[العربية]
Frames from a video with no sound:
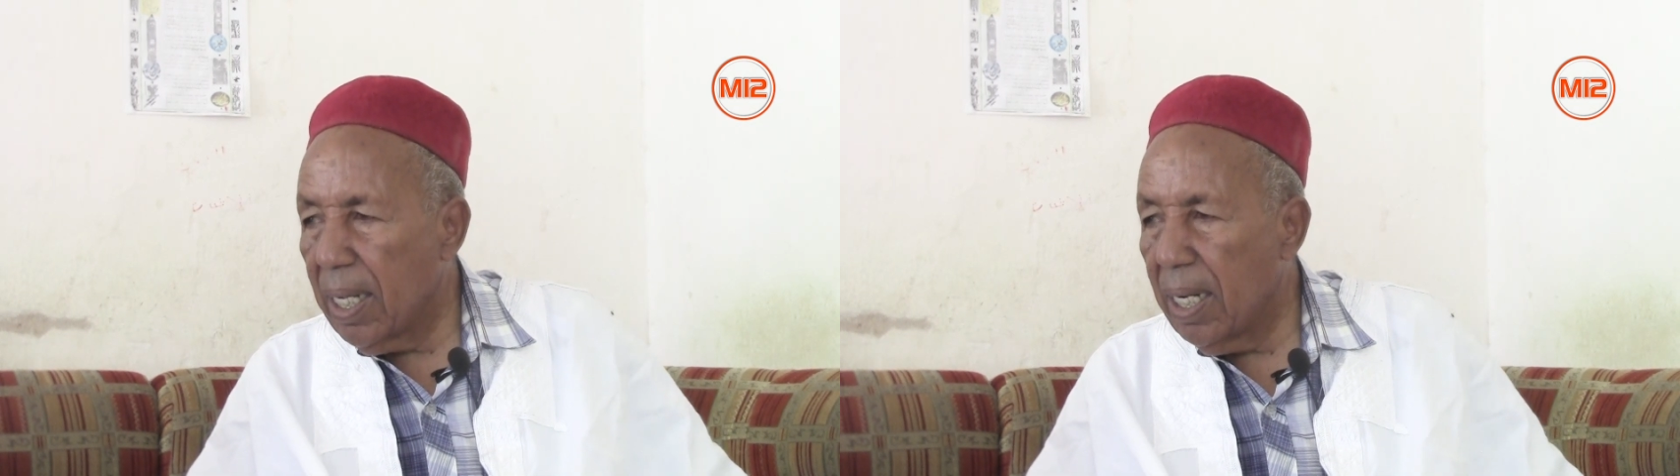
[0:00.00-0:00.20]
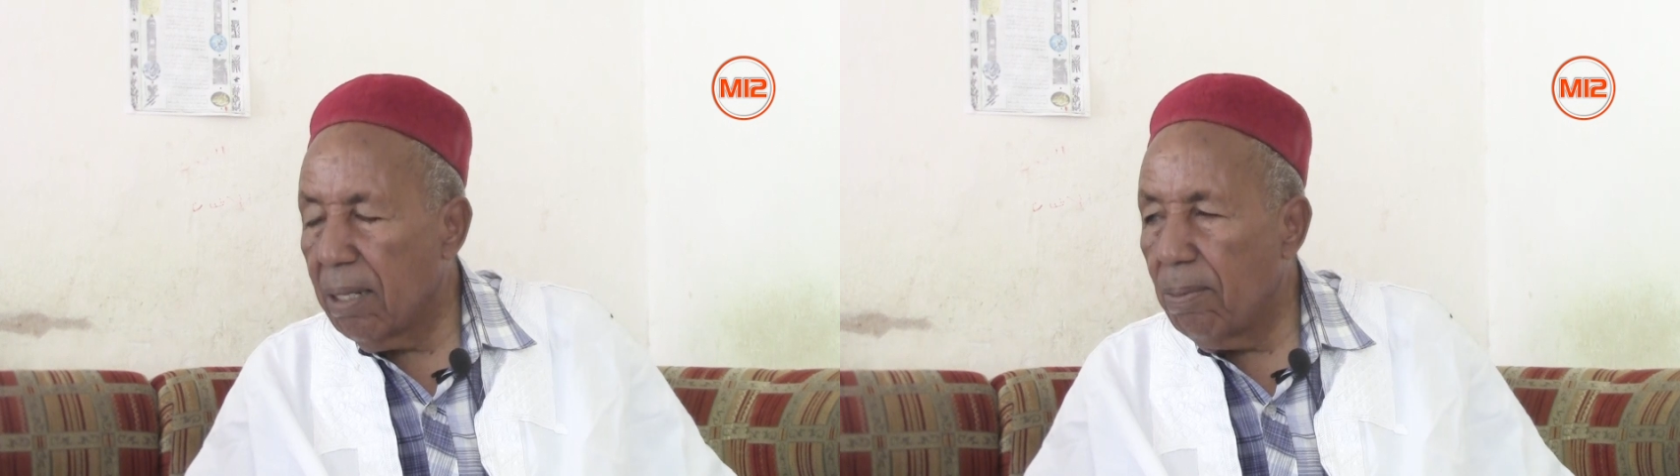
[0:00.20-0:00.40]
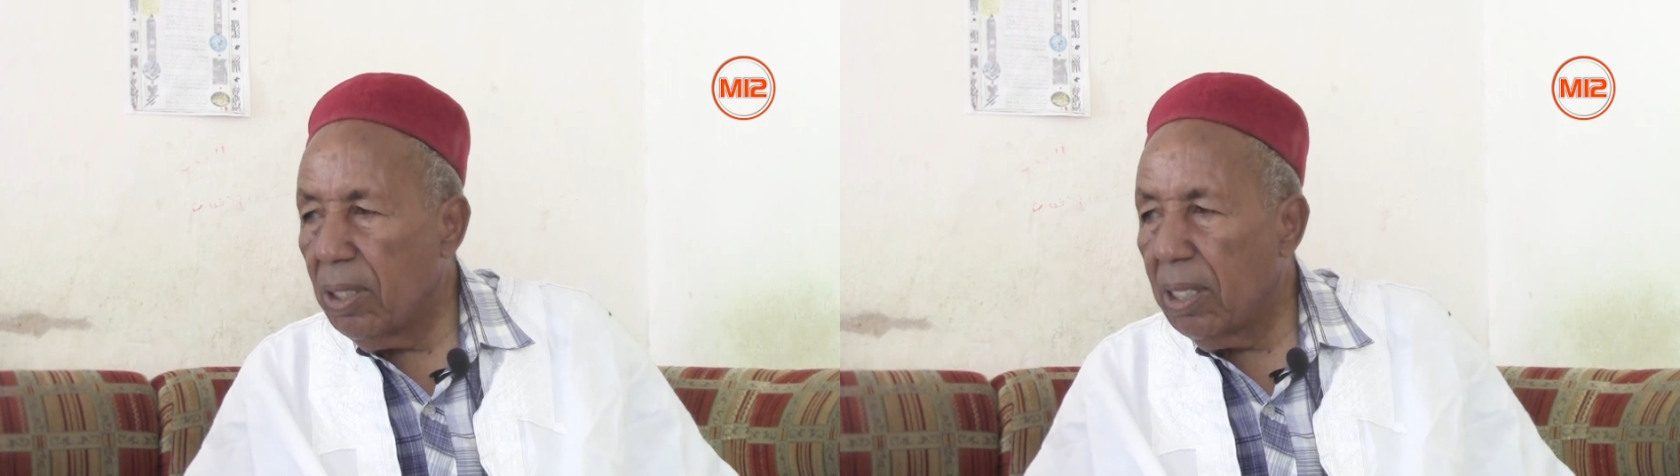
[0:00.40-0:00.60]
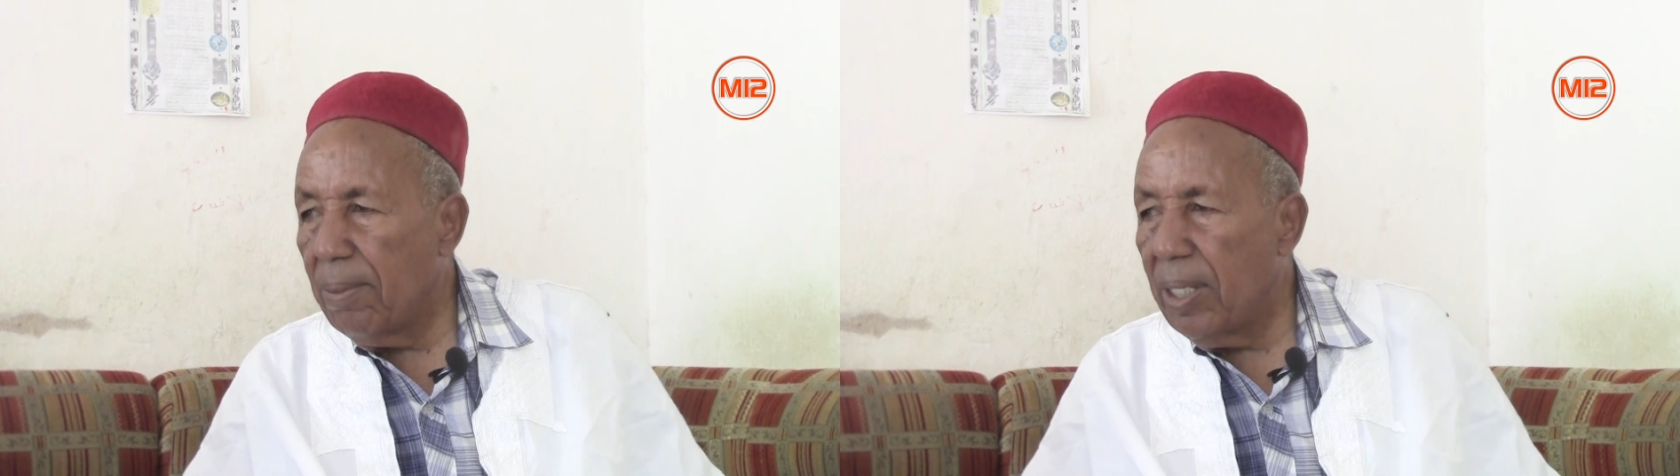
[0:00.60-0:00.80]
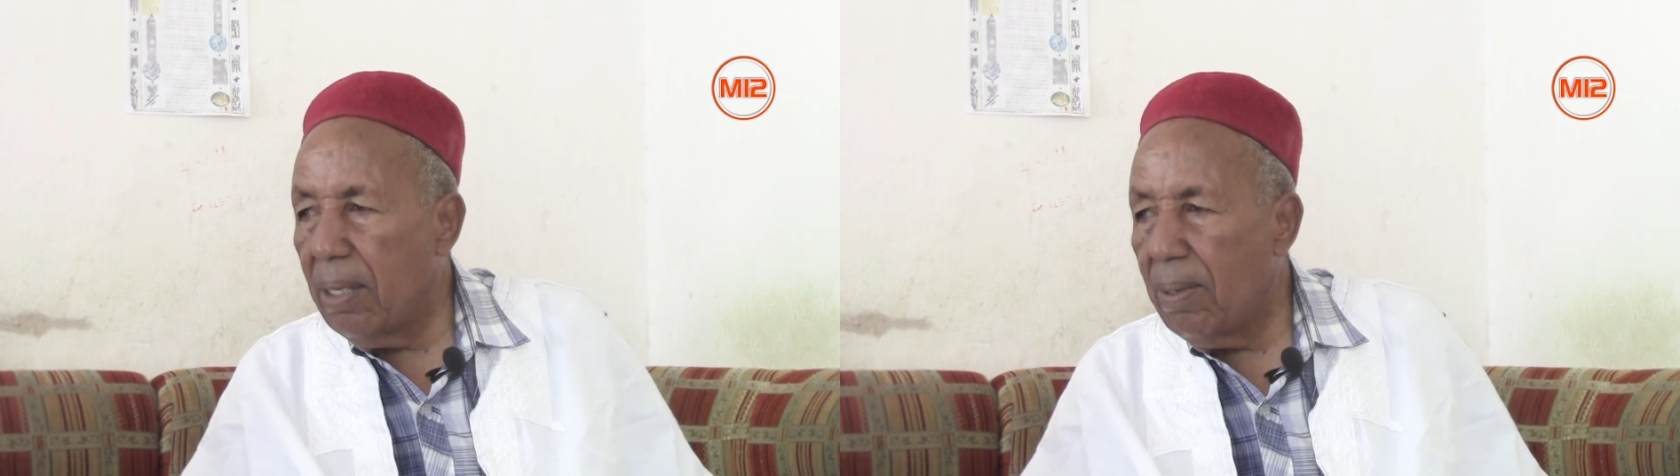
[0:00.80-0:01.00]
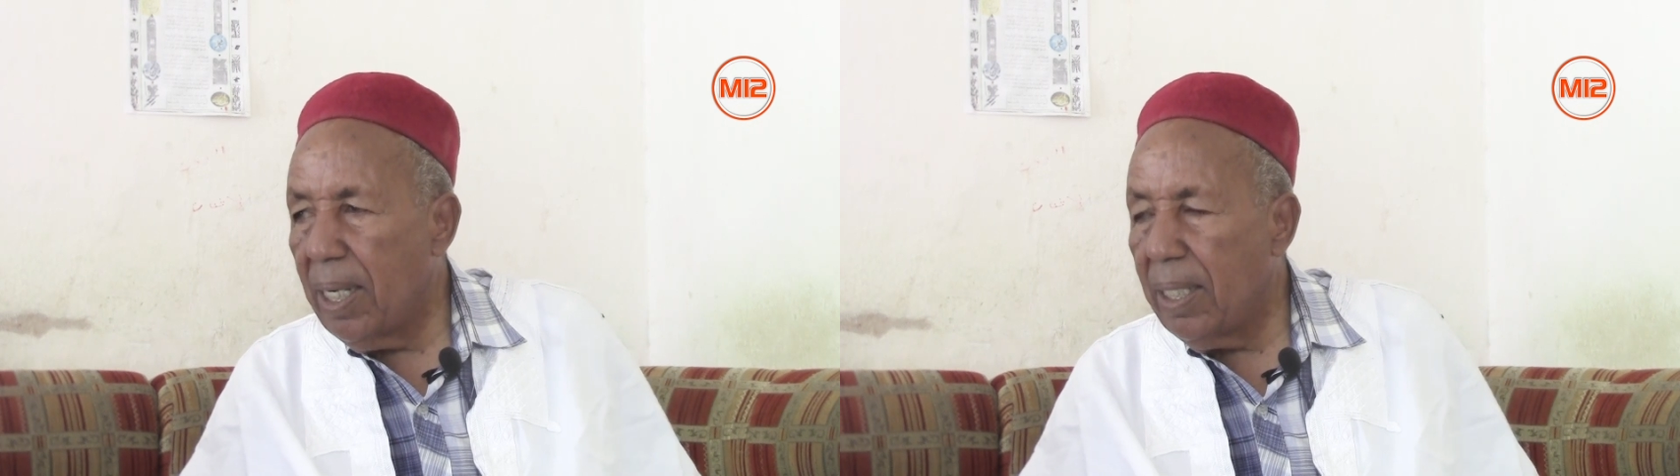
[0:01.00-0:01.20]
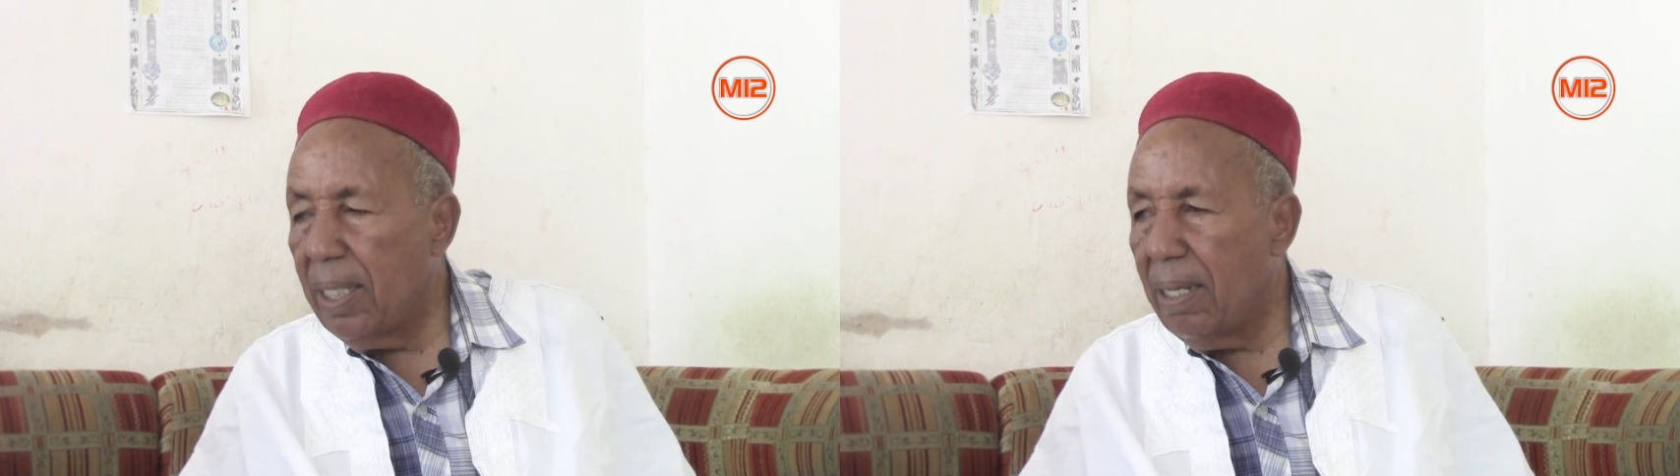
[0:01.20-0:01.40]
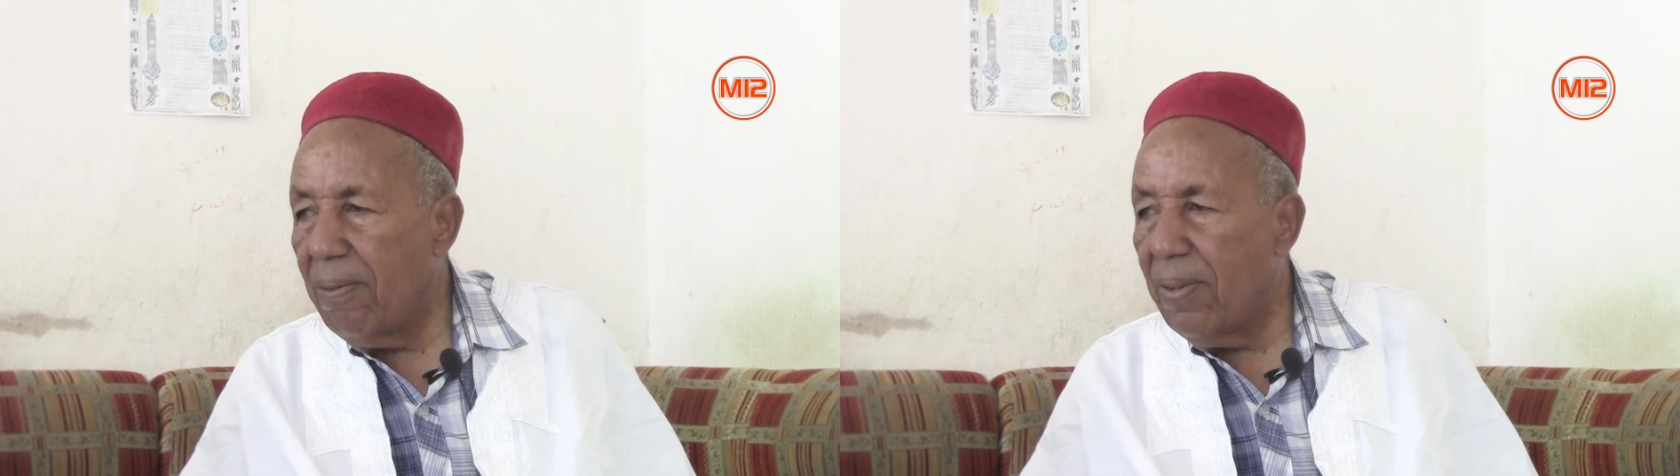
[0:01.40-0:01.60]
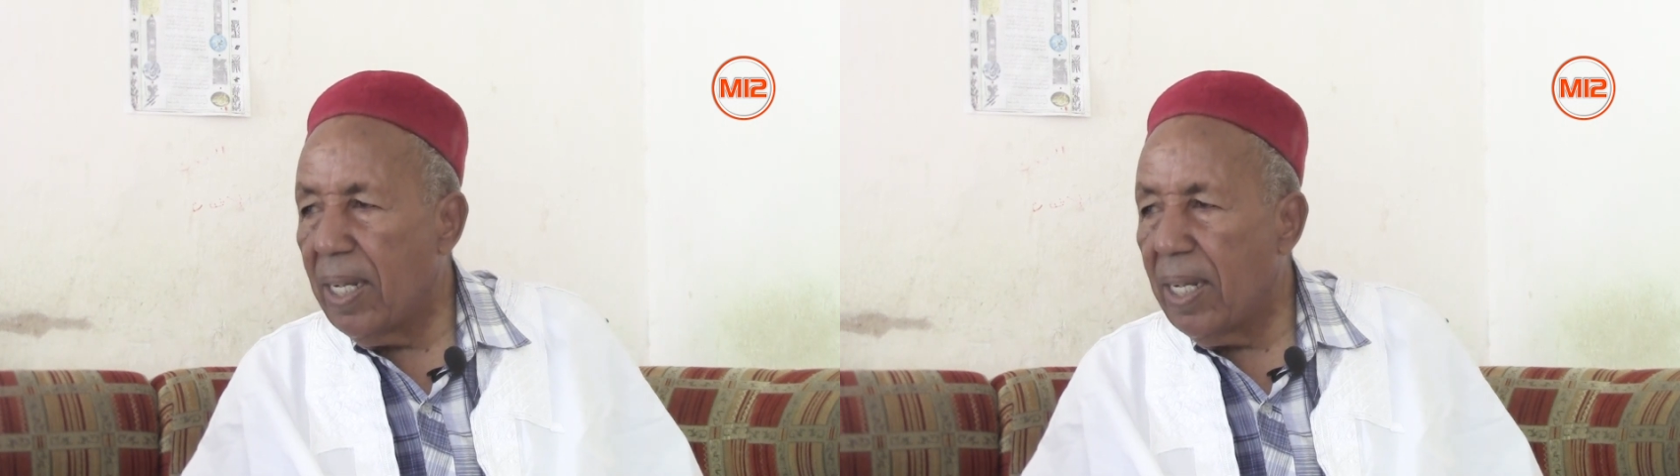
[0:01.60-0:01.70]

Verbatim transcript: كانت معتمدية واحدة